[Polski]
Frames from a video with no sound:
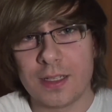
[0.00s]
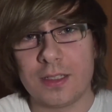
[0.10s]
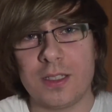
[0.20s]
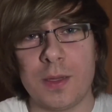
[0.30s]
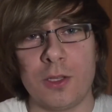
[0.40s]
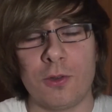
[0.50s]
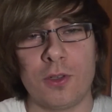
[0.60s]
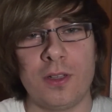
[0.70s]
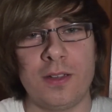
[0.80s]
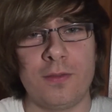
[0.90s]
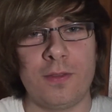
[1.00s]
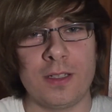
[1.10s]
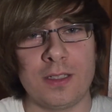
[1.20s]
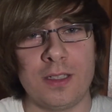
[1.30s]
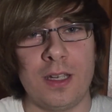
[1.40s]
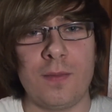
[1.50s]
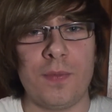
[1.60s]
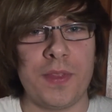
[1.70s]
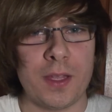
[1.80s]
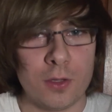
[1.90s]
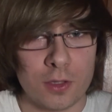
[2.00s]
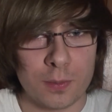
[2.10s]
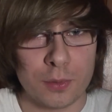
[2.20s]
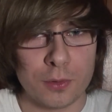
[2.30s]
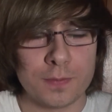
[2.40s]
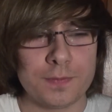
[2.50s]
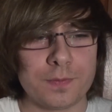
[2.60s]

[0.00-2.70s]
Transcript: gdzie będą to gry właśnie tego typu,